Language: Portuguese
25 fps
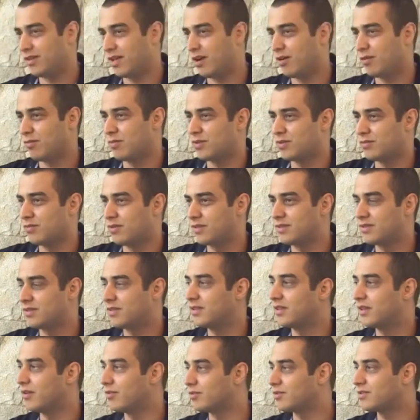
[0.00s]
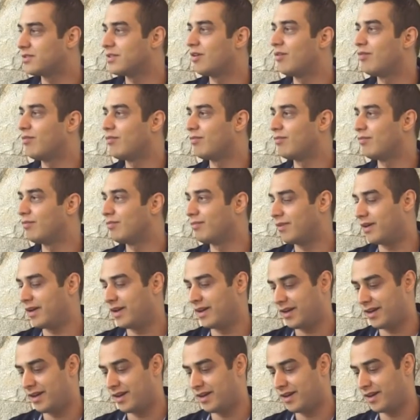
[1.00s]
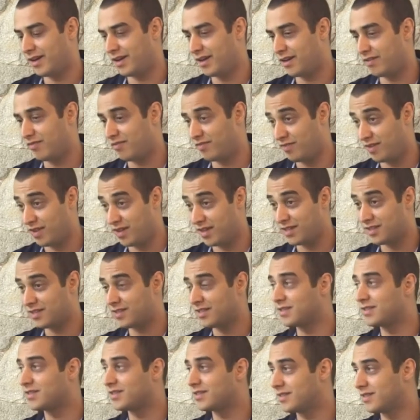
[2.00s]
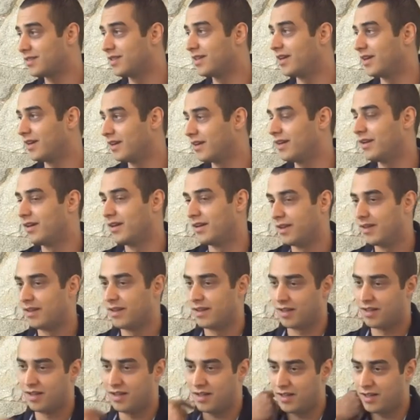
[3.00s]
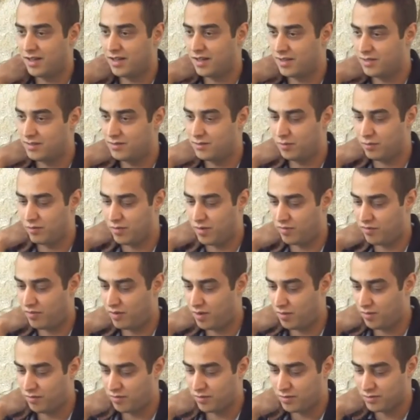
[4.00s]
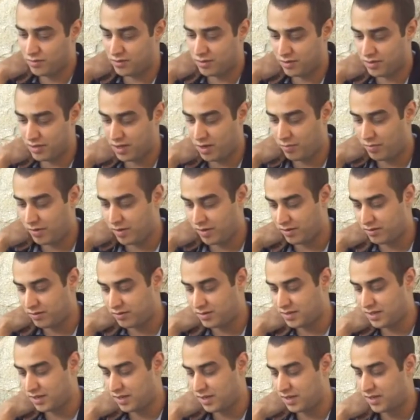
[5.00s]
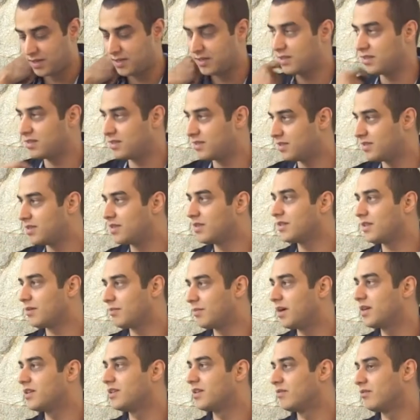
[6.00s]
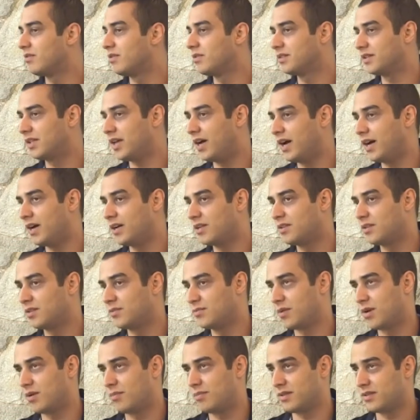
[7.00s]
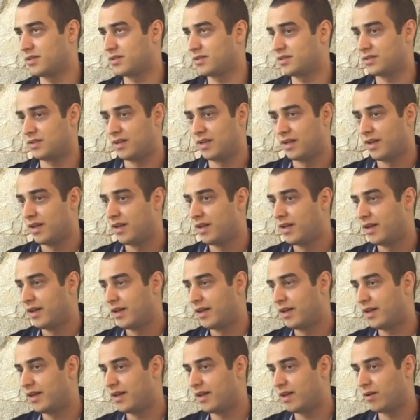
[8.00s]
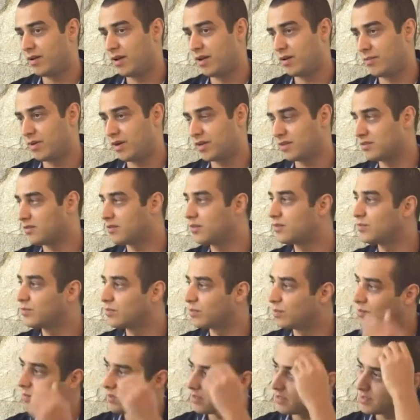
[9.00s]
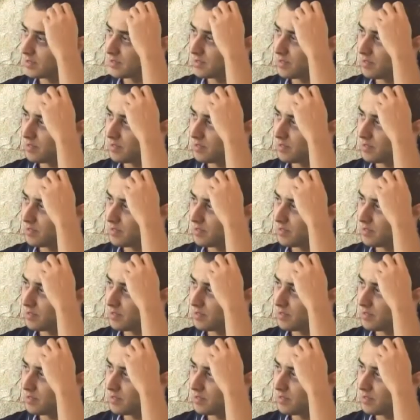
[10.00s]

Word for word: tem algumas coisas que não são é, feitas são né? práticas, né? né? É, de uma forma funcional para que o ciclista se sinta mais à vontade. As próprias é, repartições públicas é